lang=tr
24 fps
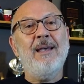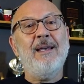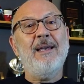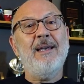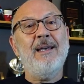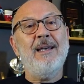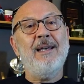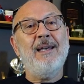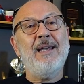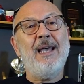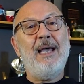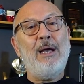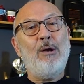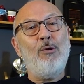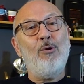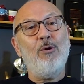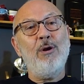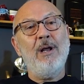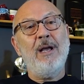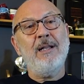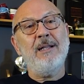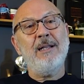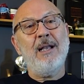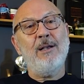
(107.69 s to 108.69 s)
Ee,
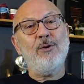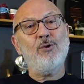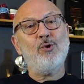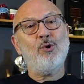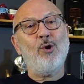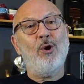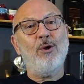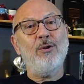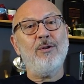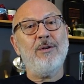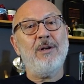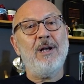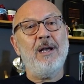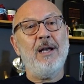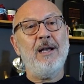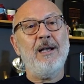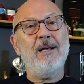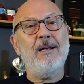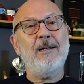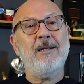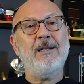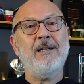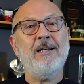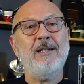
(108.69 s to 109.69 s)
Eylül ayından
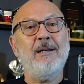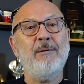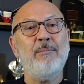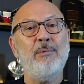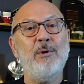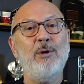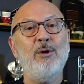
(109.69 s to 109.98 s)
sonra e,